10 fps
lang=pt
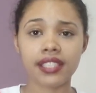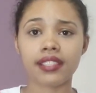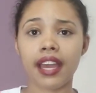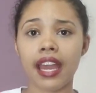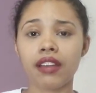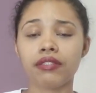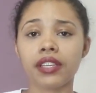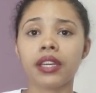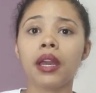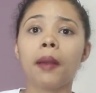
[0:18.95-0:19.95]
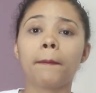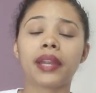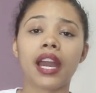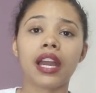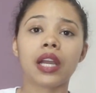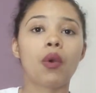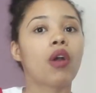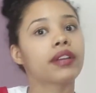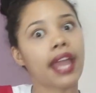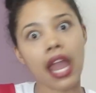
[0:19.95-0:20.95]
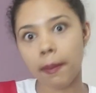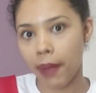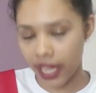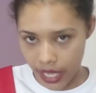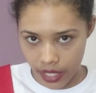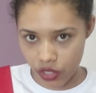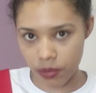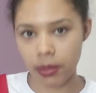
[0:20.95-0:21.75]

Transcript: serve para qualquer parede,